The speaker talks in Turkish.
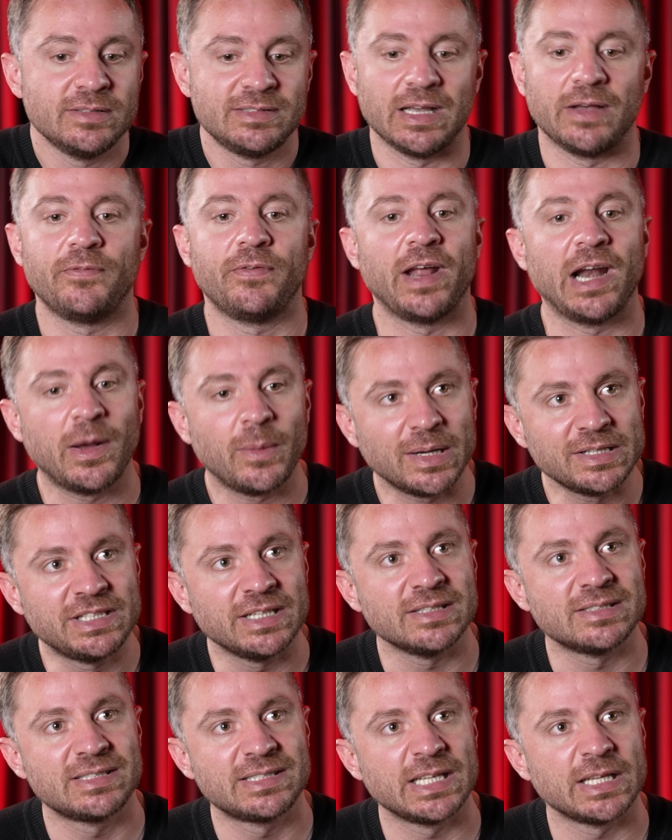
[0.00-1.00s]
Sen
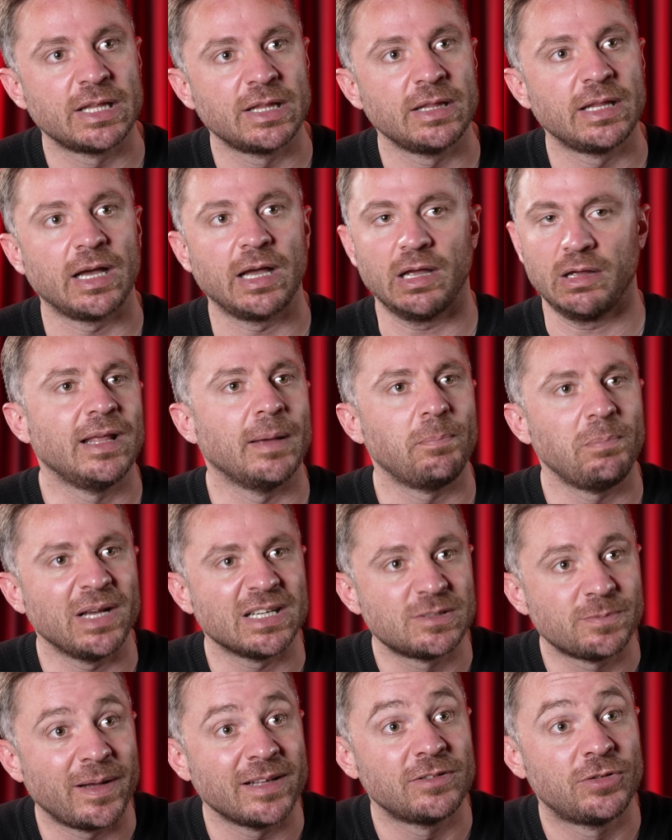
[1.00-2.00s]
Fenerbahçe'nin stadında
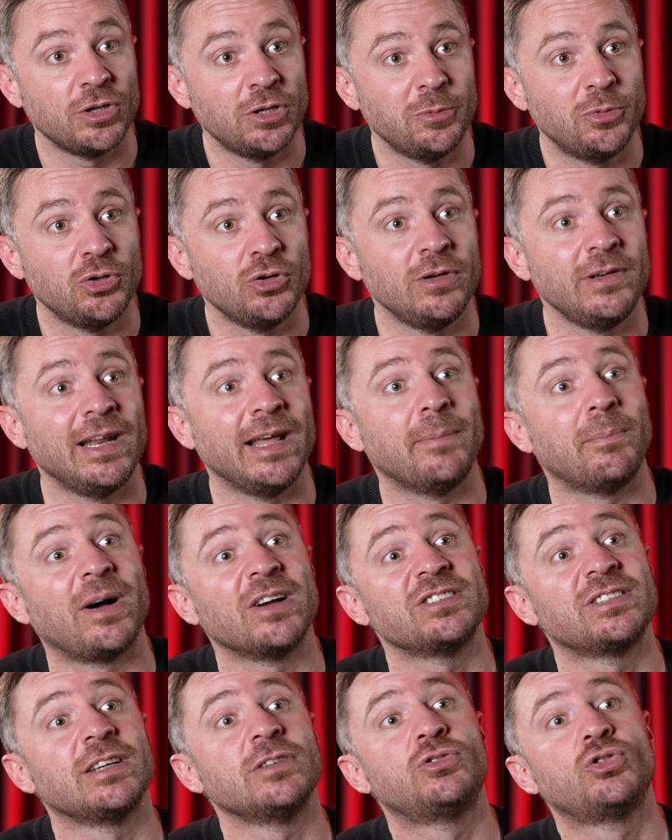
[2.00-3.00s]
deplasman tribününle
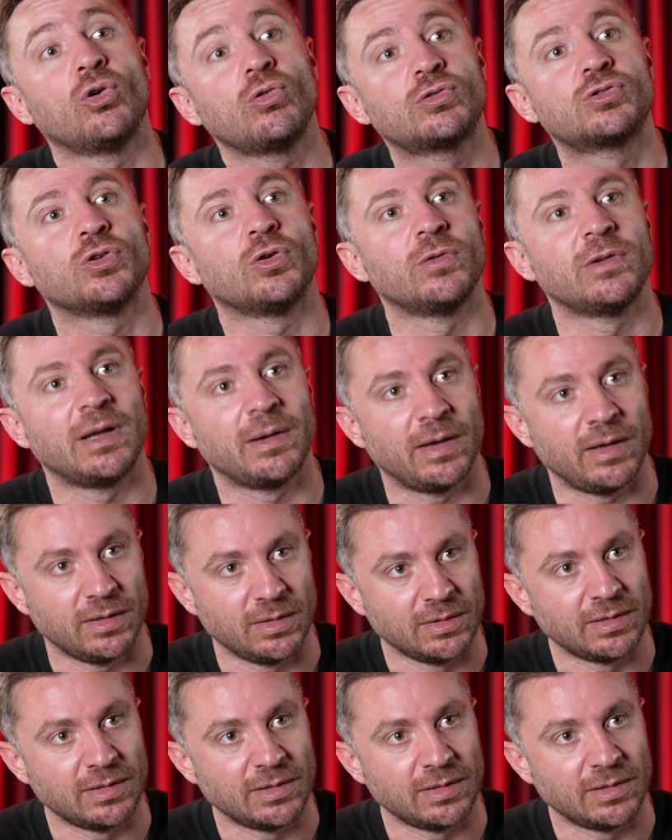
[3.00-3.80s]
maçtan çok sonra